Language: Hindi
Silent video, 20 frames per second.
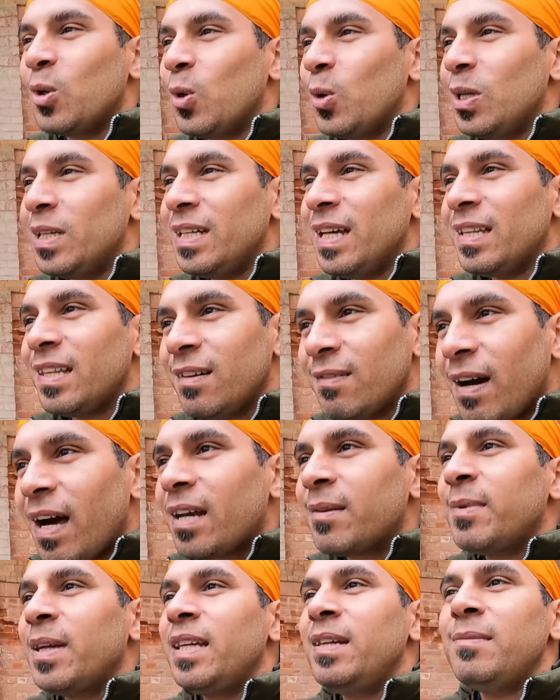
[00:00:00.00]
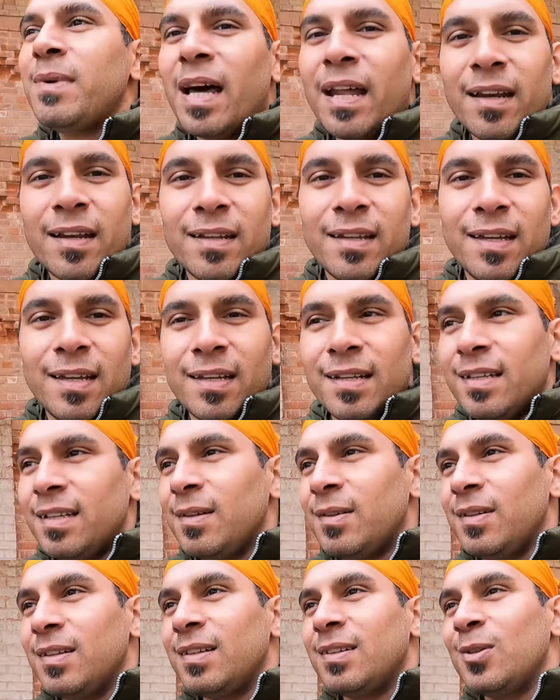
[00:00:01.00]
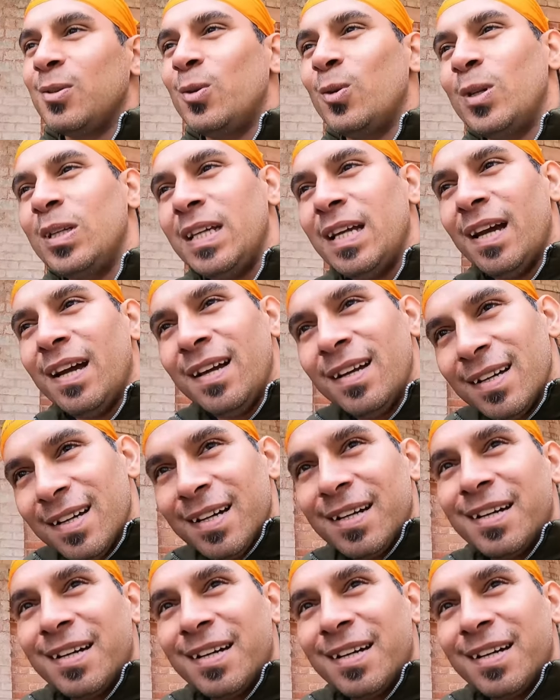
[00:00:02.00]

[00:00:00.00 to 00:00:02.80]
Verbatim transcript: गोलियां दीवार में नहीं मार रहे थे गोलियां